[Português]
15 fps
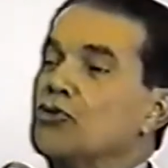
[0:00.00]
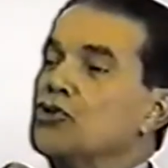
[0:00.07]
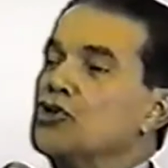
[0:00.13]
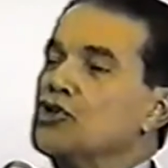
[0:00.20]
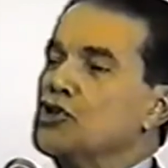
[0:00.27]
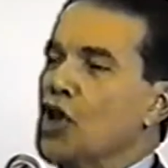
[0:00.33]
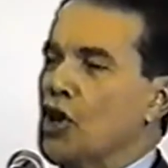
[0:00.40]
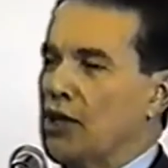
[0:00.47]
o
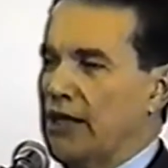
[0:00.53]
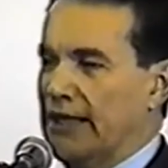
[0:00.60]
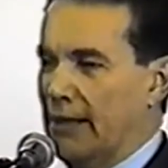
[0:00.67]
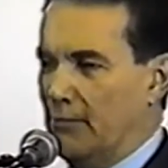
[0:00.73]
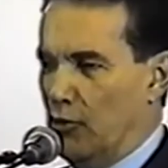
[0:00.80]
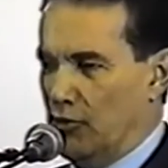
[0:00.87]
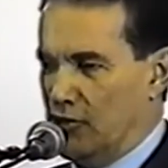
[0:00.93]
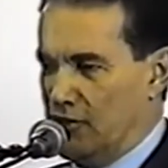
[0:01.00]
choque
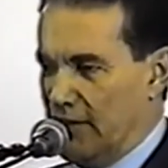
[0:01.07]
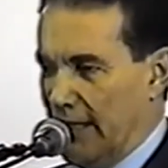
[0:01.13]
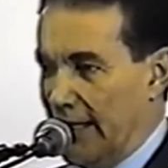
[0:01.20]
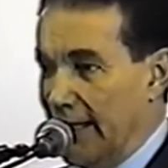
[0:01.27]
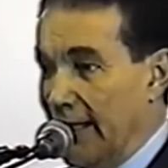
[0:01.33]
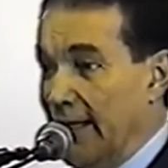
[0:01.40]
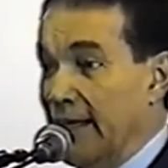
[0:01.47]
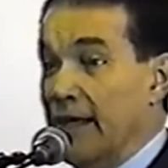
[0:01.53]
da
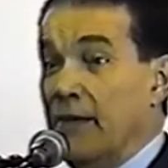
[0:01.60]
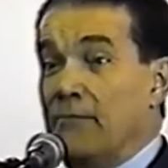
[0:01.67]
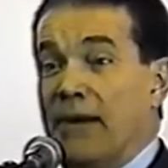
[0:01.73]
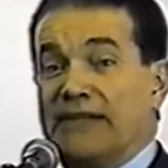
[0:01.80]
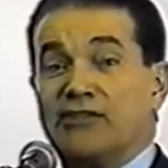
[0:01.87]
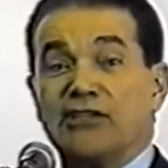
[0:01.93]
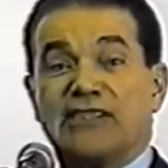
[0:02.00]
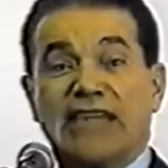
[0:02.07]
monja,
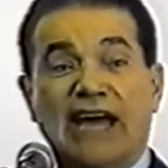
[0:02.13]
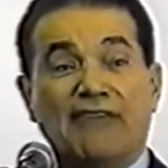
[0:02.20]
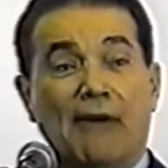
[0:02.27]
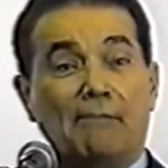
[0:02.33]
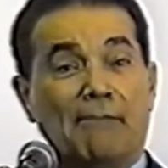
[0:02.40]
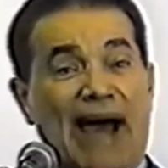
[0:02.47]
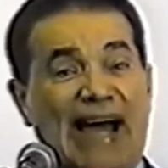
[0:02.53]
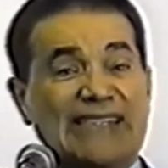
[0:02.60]
mas eu
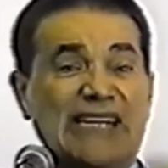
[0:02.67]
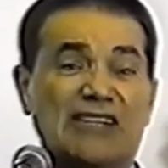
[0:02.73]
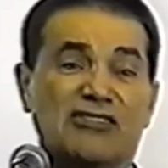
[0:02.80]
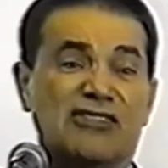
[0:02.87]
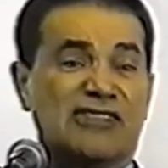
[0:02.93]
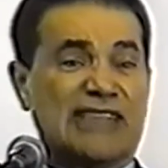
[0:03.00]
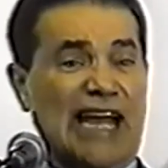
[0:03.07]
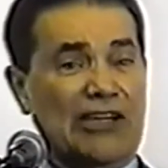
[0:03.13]
estava mais
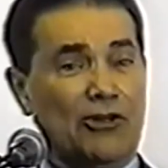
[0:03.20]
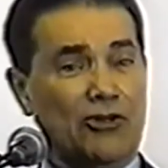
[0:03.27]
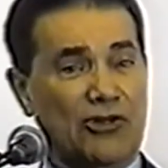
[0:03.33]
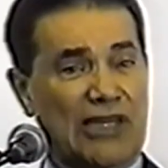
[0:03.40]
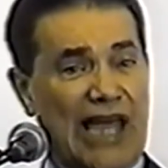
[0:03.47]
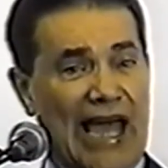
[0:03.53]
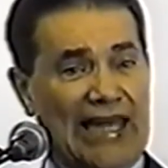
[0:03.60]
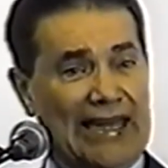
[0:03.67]
assustado do
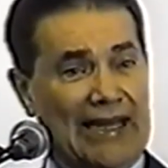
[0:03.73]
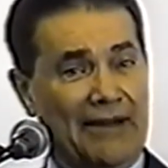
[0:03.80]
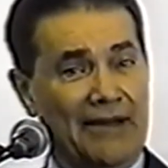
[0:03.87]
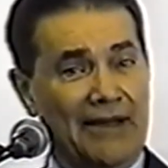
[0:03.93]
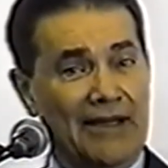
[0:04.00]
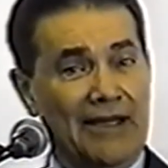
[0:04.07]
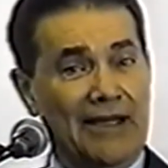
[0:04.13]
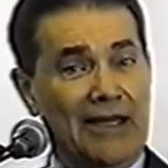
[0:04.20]
que ela,
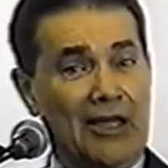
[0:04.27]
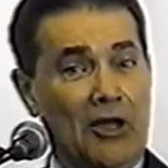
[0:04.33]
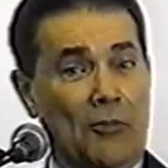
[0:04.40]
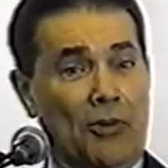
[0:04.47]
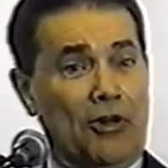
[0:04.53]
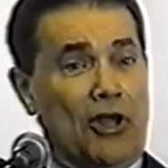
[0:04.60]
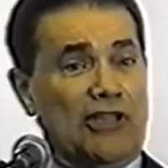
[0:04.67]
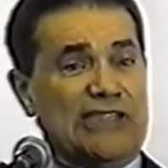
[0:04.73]

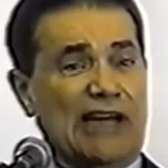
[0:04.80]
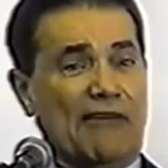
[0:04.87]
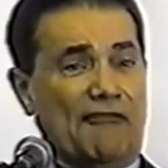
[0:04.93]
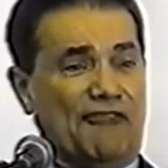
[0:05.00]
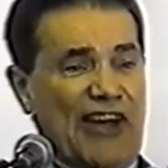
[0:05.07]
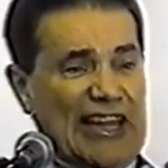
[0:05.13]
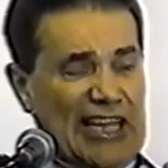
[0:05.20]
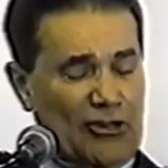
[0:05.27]
porque eu
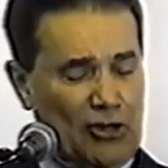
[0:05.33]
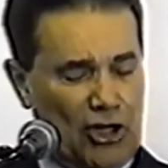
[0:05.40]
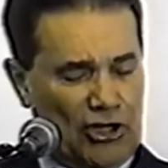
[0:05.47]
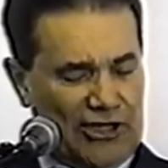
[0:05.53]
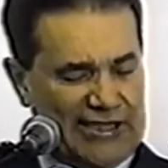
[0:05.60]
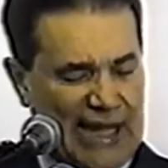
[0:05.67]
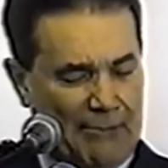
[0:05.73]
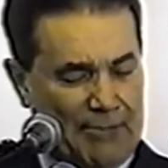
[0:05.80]
estava falando o que
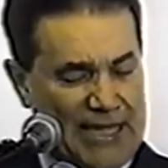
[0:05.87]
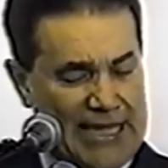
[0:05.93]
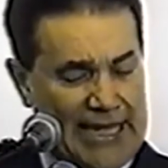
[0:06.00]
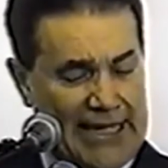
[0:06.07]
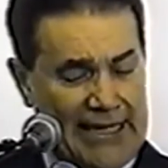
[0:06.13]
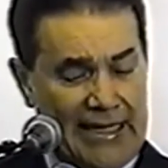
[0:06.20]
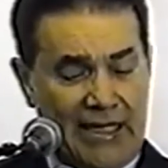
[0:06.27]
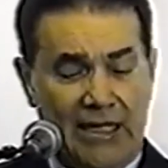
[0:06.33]
eu não
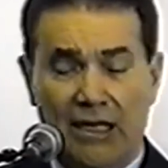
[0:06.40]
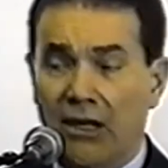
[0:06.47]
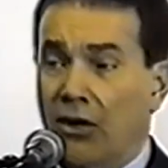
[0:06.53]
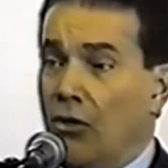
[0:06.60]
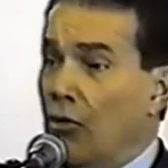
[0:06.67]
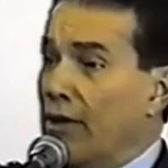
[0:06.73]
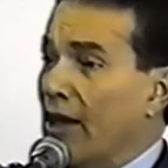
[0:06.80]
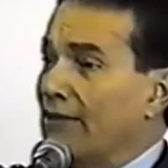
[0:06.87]
sabia,
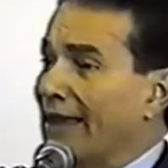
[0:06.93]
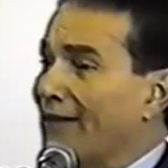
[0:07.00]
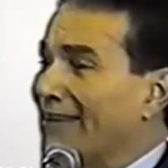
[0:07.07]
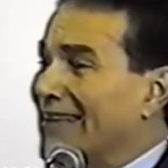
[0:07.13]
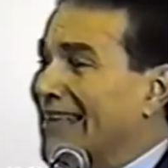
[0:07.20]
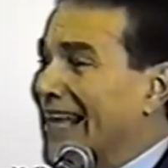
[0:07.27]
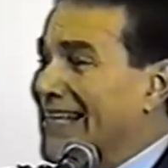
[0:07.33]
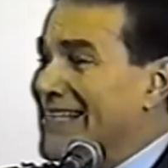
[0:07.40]
o que eu
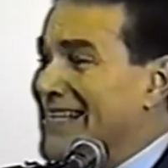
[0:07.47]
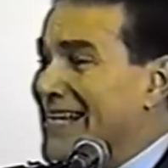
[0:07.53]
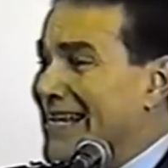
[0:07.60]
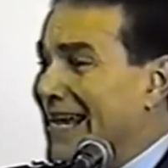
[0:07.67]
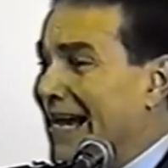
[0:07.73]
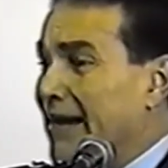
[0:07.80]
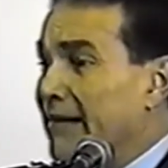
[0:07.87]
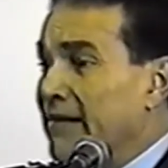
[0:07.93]
não
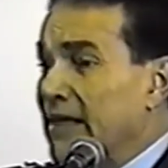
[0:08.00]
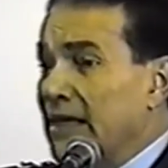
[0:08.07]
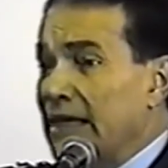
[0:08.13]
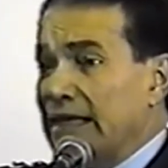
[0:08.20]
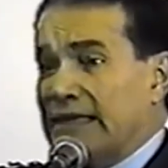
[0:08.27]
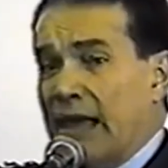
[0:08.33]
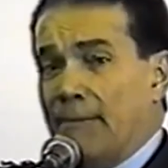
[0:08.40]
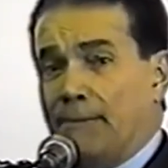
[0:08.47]
entendia,
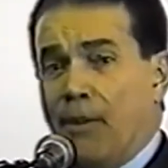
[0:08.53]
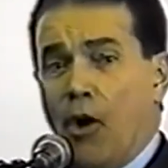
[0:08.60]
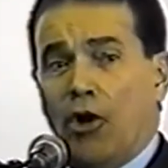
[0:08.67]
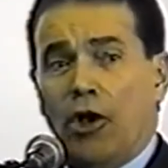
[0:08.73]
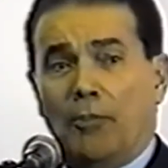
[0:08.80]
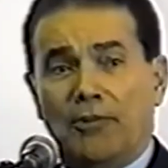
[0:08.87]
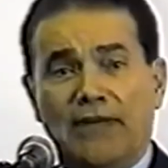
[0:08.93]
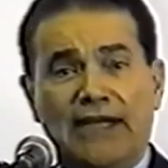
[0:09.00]
e
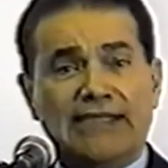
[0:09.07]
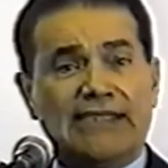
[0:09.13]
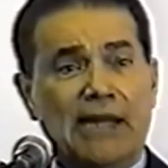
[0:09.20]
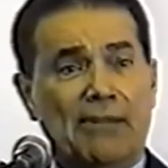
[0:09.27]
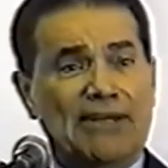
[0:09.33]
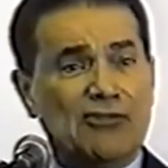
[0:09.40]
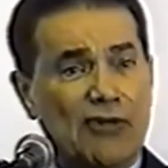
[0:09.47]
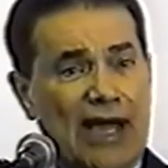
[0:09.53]
tampouco eu podia
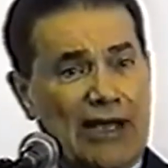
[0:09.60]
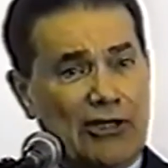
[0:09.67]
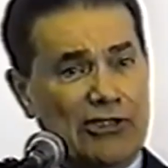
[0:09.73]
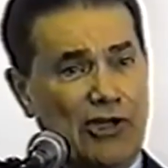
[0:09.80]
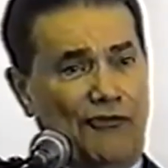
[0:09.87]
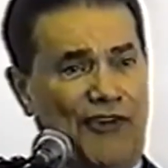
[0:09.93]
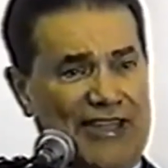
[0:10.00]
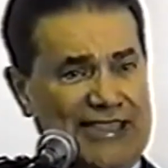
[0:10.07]
dizer, mas o que é que eu
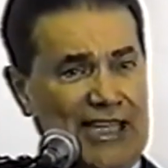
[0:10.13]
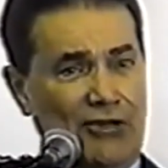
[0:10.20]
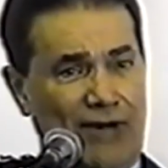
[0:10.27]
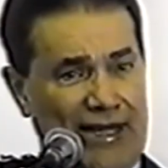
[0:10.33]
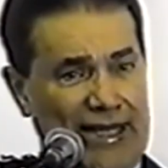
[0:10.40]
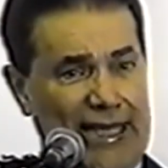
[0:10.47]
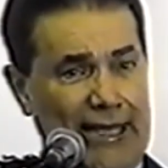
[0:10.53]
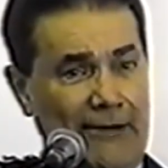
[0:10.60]
estou
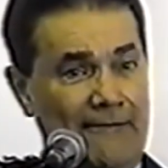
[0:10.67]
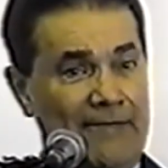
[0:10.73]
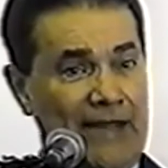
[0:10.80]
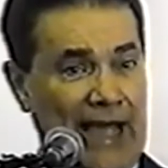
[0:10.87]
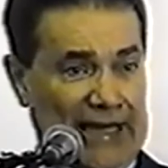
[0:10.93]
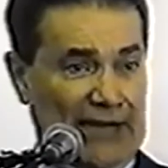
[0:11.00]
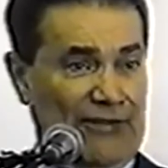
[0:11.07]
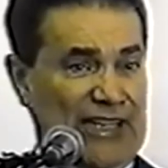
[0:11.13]
fazendo aqui?
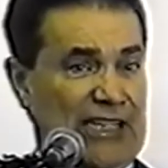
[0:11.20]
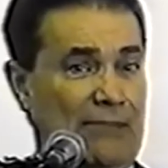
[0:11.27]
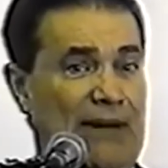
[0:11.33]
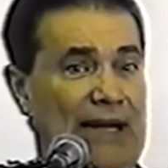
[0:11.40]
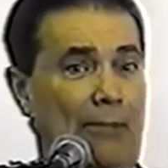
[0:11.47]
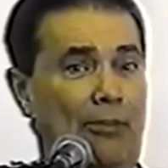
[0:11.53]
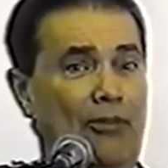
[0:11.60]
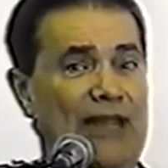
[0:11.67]
Ela vai
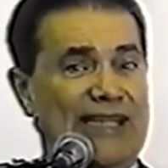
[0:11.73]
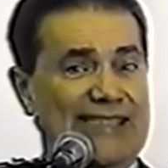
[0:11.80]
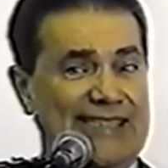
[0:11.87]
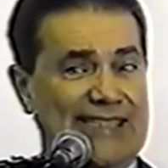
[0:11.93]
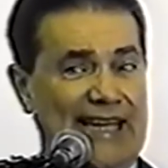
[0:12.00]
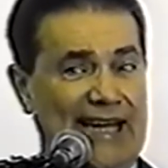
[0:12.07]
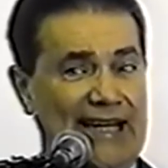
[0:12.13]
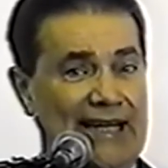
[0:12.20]
chamar a
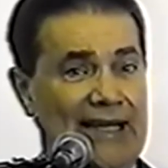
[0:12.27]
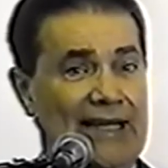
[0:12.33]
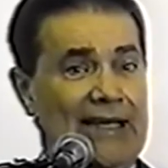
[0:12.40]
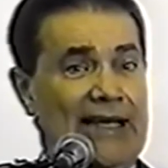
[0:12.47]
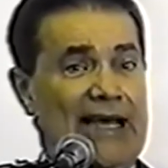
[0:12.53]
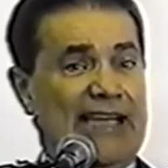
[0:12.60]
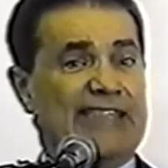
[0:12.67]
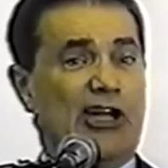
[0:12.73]
polícia.
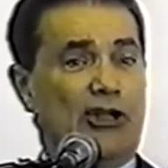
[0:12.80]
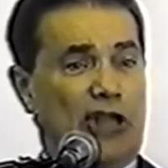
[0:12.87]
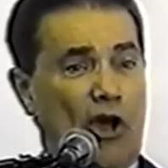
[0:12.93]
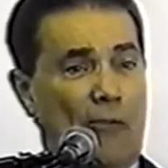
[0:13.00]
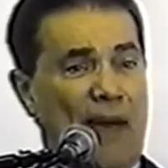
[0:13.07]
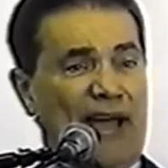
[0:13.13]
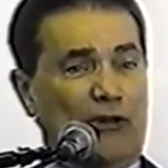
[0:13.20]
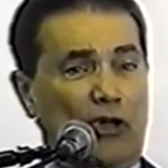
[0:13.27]
E se eu
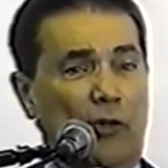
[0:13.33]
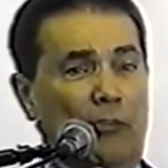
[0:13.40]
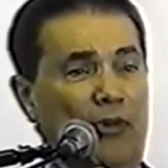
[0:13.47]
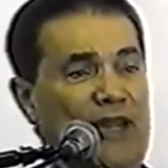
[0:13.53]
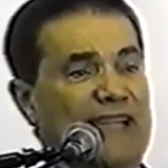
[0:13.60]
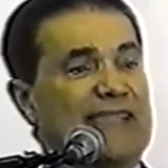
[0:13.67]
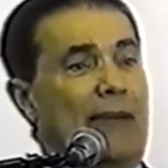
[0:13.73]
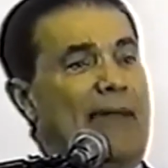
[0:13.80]
tenho medo de
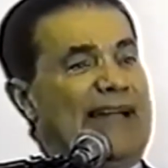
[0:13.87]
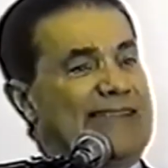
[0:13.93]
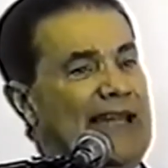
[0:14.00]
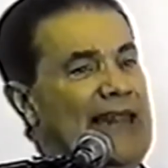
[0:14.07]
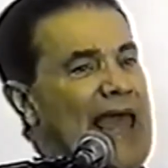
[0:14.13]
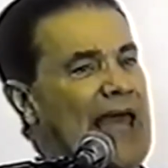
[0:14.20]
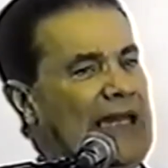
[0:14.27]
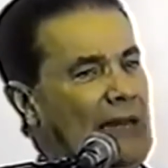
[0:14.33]
polícia
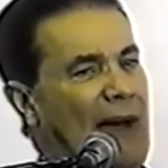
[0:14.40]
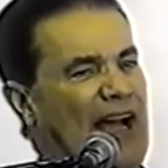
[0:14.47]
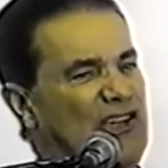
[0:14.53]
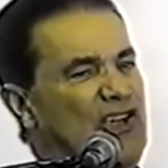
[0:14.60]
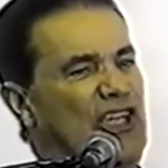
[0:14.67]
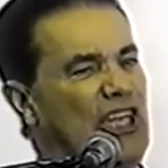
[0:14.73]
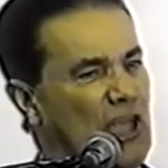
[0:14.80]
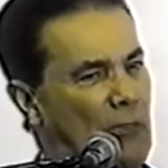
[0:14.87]
brasileira,
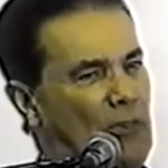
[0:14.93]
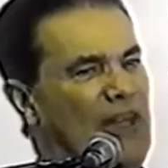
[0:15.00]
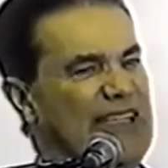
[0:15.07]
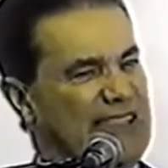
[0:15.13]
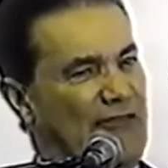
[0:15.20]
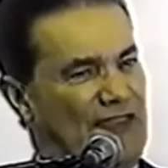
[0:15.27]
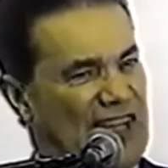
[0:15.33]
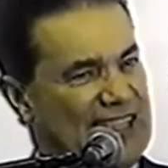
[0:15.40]
imagine de
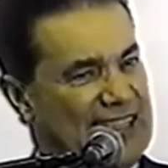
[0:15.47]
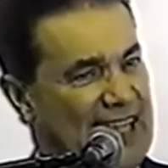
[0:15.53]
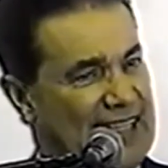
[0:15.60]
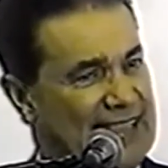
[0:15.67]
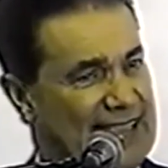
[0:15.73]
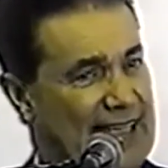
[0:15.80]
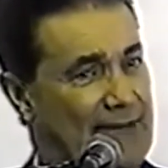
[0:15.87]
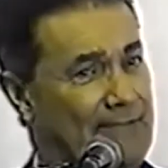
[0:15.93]
polícia
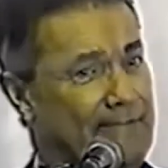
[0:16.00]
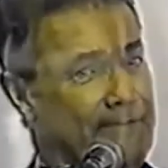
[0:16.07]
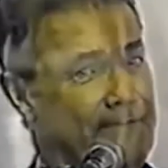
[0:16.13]
francesa.